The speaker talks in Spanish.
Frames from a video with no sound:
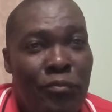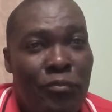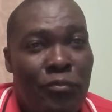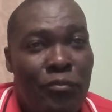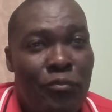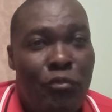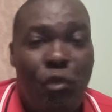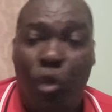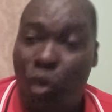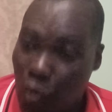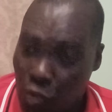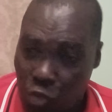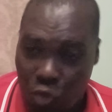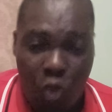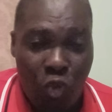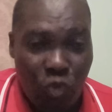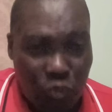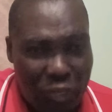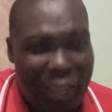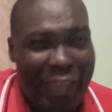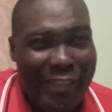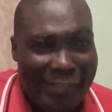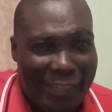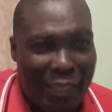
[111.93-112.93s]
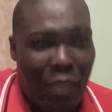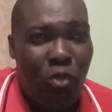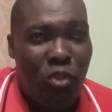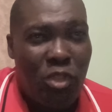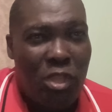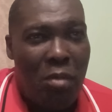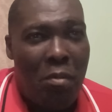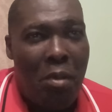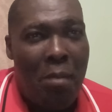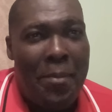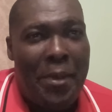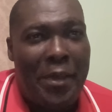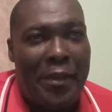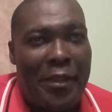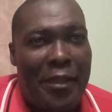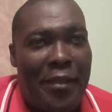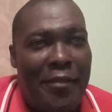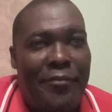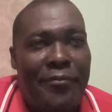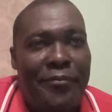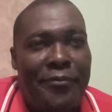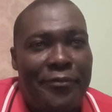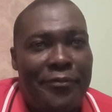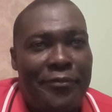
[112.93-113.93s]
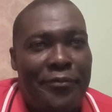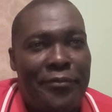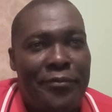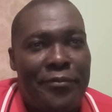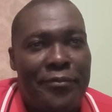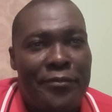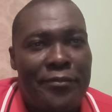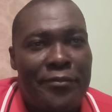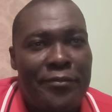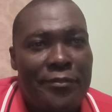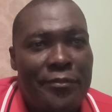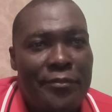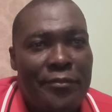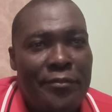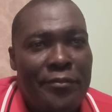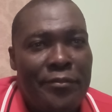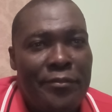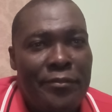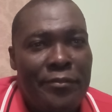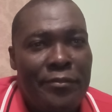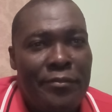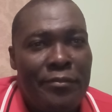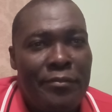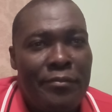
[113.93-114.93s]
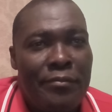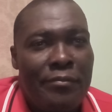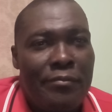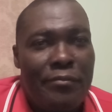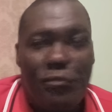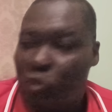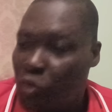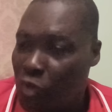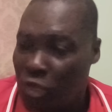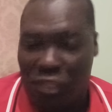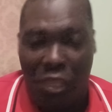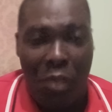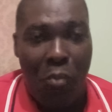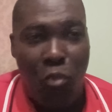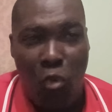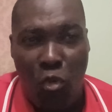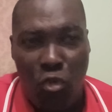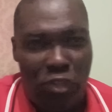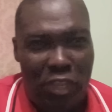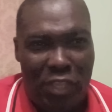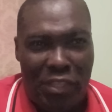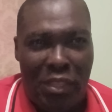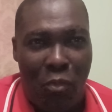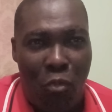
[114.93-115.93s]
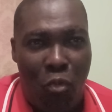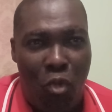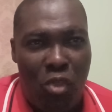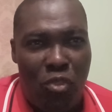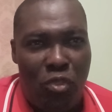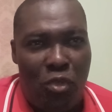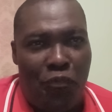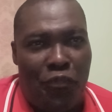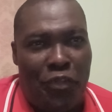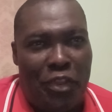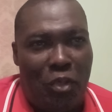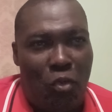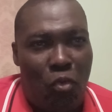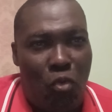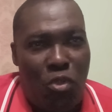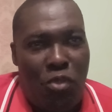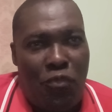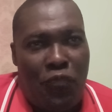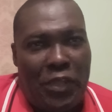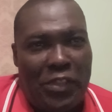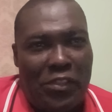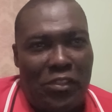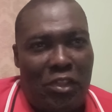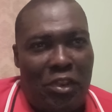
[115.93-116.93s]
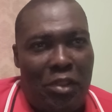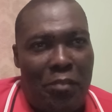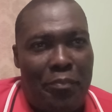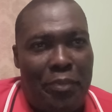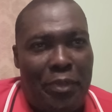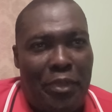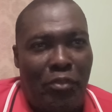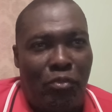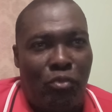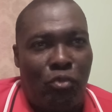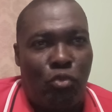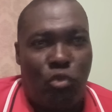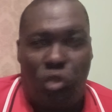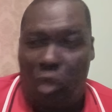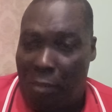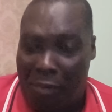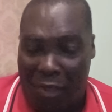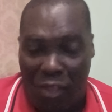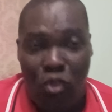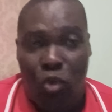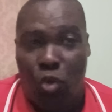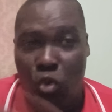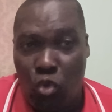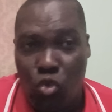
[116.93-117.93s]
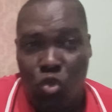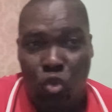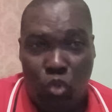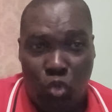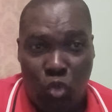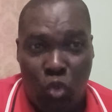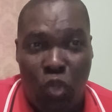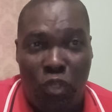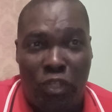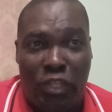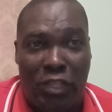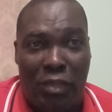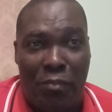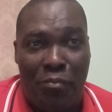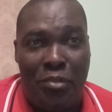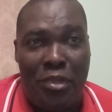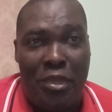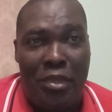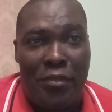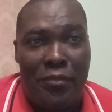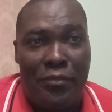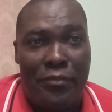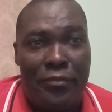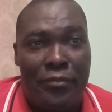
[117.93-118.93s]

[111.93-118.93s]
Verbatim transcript: O no sé hasta dónde vamos a parar. Pues ya está, ya está bueno el frescura y falta de respeto. Estoy hablando con los youtubistas también